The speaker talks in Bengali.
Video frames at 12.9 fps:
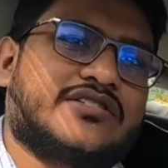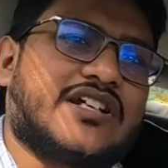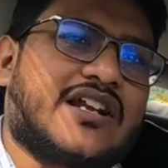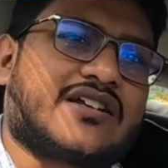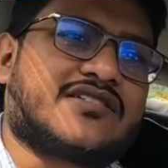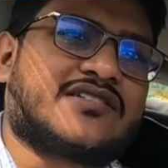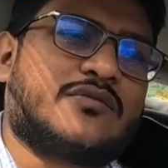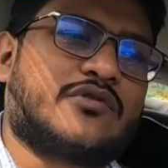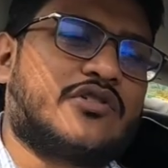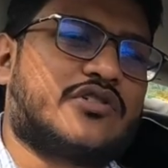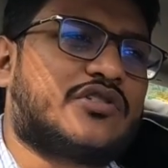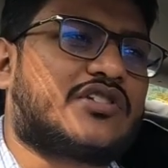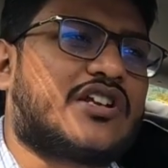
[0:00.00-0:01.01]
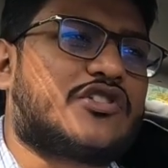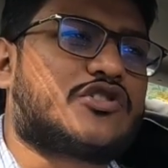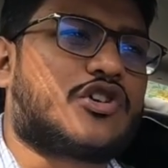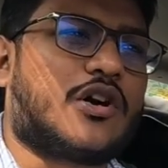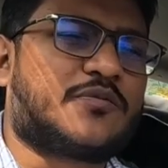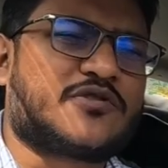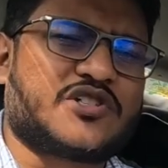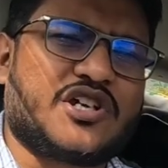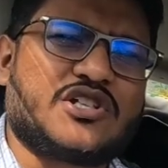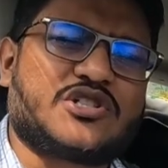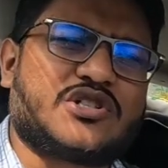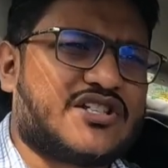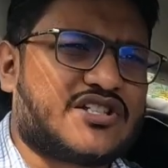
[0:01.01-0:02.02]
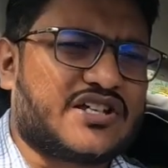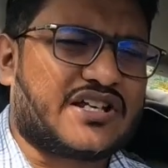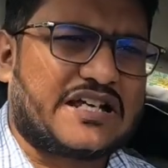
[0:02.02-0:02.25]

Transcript: যার কাছে মনে হচ্ছে তার জব শেষ সে